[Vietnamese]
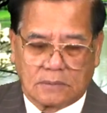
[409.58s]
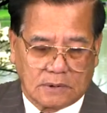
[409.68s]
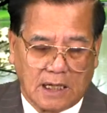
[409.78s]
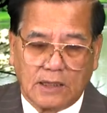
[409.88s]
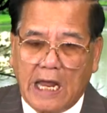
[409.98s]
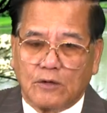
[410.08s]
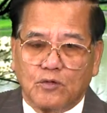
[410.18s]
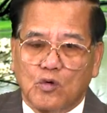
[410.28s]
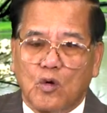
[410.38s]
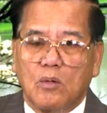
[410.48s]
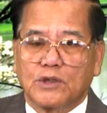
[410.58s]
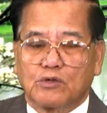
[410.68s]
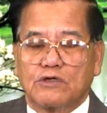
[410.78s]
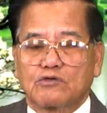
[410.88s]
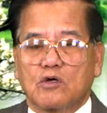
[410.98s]
tên
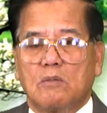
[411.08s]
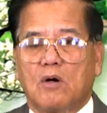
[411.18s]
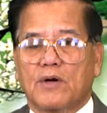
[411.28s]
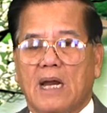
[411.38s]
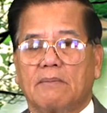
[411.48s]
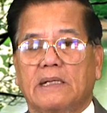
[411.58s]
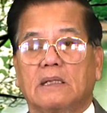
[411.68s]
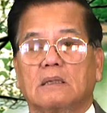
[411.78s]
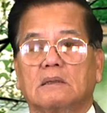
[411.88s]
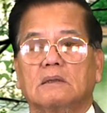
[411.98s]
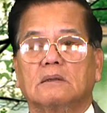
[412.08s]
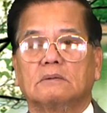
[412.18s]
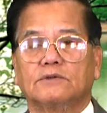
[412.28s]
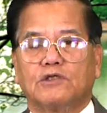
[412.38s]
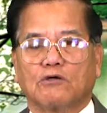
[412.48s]
Chris Cuomo đã bị
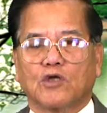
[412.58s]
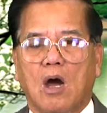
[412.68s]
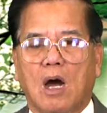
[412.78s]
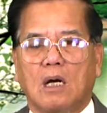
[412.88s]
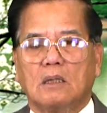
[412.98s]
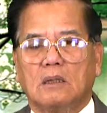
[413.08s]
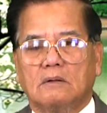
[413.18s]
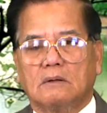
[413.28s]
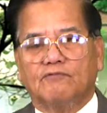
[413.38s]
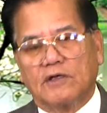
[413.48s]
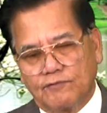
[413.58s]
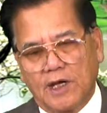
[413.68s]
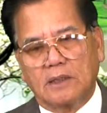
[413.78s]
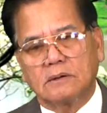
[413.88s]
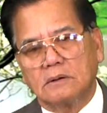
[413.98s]
treo giò, vĩnh
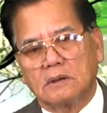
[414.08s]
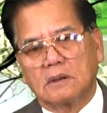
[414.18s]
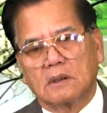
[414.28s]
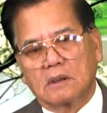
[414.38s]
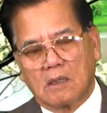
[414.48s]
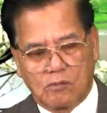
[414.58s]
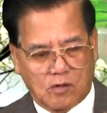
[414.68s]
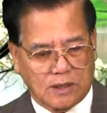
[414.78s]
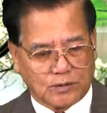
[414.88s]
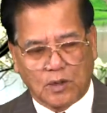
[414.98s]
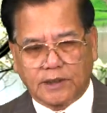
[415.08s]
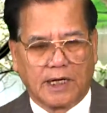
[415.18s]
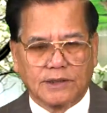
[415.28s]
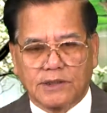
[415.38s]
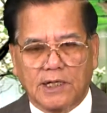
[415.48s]
viễn không còn xuất
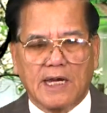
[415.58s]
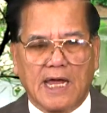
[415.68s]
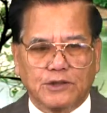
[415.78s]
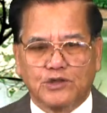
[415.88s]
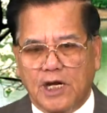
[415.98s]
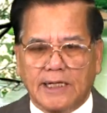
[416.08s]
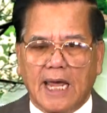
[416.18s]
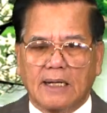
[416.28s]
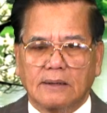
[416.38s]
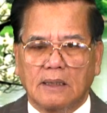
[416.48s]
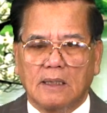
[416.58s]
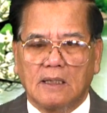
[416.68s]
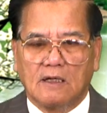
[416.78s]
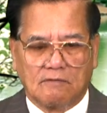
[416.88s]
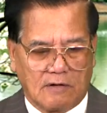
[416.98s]
hiện trên đài CNN.
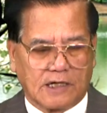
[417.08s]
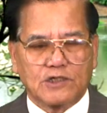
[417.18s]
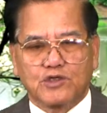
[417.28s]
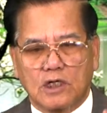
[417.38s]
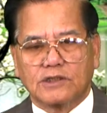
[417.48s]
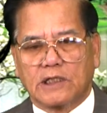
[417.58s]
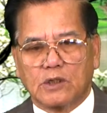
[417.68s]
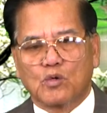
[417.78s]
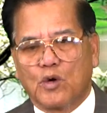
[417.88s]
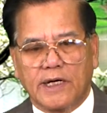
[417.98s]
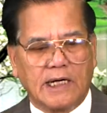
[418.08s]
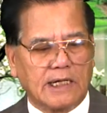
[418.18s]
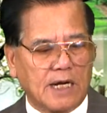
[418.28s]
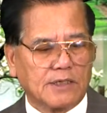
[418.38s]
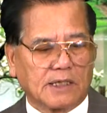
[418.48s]
Và cái chương trình của y
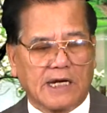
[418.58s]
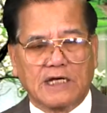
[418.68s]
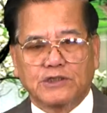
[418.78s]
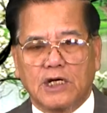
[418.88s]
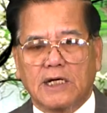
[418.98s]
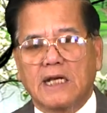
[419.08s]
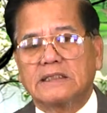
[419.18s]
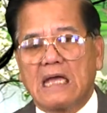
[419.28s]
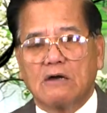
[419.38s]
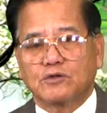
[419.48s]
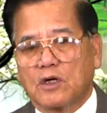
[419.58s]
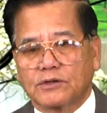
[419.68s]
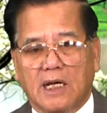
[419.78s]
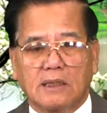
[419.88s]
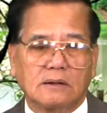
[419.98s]
đã được đài CNN giao cho
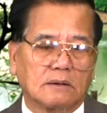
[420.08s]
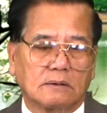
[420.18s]
tên